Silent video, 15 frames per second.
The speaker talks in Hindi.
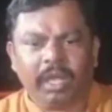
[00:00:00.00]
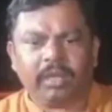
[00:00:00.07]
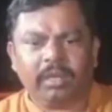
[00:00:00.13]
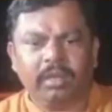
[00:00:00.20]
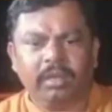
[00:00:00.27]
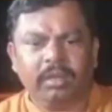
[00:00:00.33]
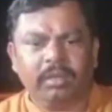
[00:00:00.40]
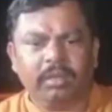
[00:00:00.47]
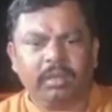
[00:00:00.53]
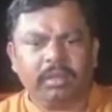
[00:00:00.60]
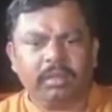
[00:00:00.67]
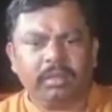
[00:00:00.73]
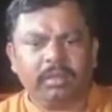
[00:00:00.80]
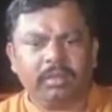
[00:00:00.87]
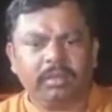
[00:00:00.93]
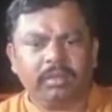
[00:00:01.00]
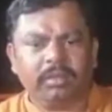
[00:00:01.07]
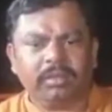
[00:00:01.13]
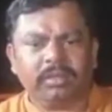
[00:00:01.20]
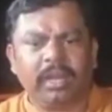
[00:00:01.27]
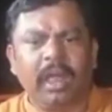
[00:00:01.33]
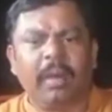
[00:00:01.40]
एक
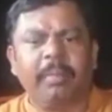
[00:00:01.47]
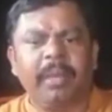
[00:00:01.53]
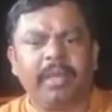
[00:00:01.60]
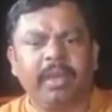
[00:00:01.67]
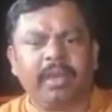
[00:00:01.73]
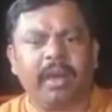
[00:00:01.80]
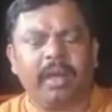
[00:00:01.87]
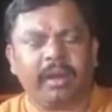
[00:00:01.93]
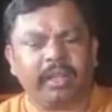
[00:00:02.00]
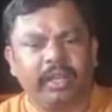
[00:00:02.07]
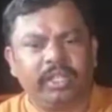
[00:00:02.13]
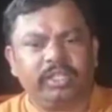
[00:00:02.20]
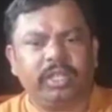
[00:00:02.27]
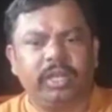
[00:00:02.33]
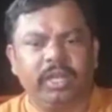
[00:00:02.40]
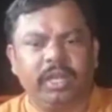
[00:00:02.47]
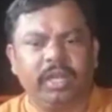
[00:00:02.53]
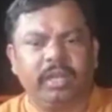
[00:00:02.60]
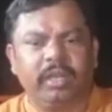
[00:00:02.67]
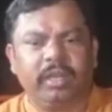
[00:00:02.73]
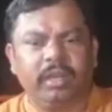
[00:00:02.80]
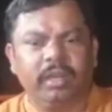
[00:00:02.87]
इस्लामिक एक ऑर्गेनाइजेशन है
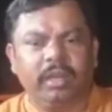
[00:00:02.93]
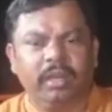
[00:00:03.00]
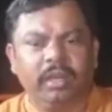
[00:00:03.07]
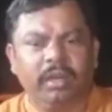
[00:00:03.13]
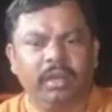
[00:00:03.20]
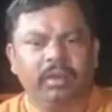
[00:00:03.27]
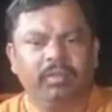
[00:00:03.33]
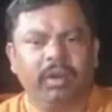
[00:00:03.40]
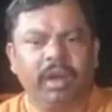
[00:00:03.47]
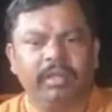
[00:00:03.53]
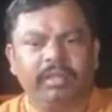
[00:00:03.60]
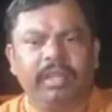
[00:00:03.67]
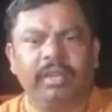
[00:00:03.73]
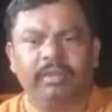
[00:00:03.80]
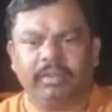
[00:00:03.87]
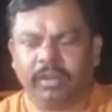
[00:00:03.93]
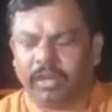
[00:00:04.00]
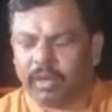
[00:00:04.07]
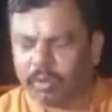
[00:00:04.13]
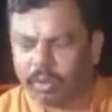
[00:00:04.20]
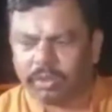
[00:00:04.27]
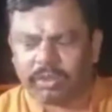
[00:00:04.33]
वहादेव
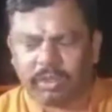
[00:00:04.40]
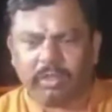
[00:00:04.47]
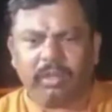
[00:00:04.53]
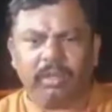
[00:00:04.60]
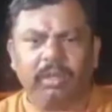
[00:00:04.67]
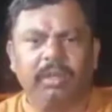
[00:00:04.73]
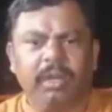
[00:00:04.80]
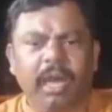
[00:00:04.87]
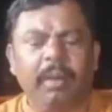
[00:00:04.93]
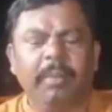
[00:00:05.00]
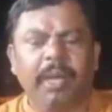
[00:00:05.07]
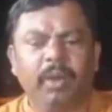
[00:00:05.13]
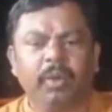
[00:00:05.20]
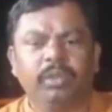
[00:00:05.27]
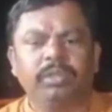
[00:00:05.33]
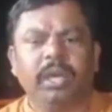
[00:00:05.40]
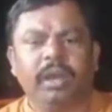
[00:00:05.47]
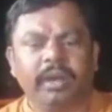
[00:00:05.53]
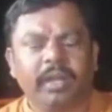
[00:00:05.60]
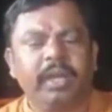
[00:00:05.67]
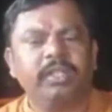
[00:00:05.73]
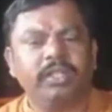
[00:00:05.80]
कुछ नाम है उस
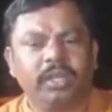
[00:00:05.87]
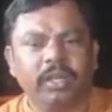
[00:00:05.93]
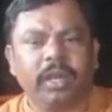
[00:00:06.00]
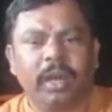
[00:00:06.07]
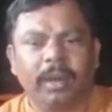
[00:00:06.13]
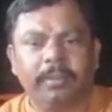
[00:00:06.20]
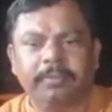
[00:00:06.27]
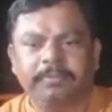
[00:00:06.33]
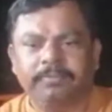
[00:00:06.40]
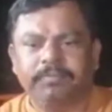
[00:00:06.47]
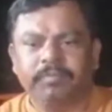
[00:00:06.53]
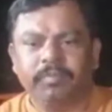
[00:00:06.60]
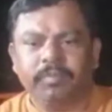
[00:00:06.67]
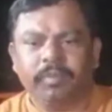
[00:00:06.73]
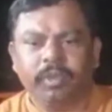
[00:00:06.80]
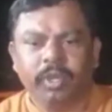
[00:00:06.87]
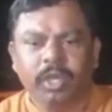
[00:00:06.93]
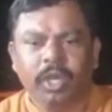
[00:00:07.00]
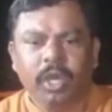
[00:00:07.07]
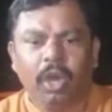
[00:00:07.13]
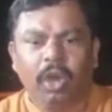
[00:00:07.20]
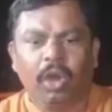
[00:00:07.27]
ऑर्गेनाइजेशन का
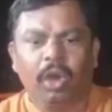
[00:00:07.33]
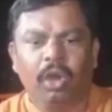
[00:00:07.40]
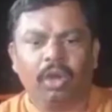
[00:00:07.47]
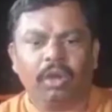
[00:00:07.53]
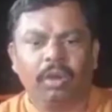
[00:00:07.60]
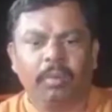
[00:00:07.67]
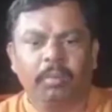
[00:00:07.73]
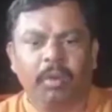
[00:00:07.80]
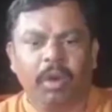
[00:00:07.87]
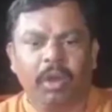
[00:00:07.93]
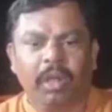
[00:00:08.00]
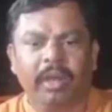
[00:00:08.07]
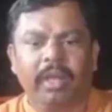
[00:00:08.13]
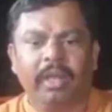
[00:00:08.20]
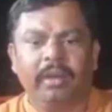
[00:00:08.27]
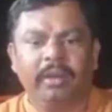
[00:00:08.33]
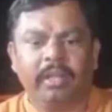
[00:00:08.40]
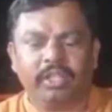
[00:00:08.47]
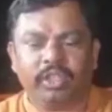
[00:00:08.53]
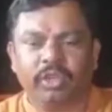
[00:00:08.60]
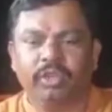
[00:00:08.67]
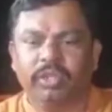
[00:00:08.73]
और मौलाना
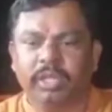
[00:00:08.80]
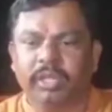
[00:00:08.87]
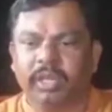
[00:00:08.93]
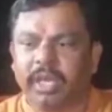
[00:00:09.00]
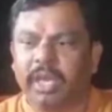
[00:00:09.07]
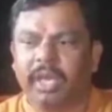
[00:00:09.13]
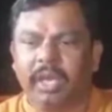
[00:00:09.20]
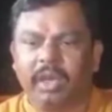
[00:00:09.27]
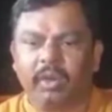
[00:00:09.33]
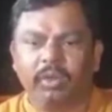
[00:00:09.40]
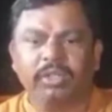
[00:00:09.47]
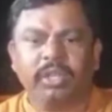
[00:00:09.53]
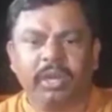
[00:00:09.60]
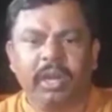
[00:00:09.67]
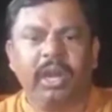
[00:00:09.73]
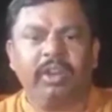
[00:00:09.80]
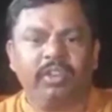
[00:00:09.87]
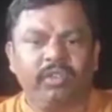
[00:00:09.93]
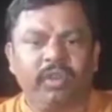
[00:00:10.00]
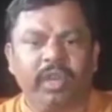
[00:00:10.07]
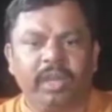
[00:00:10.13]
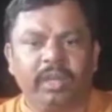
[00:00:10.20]
नसरुद्दीन के कुछ
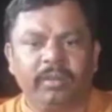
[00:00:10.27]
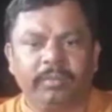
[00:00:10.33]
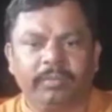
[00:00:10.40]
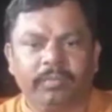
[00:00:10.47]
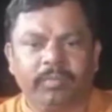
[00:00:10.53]
रिलेटिव है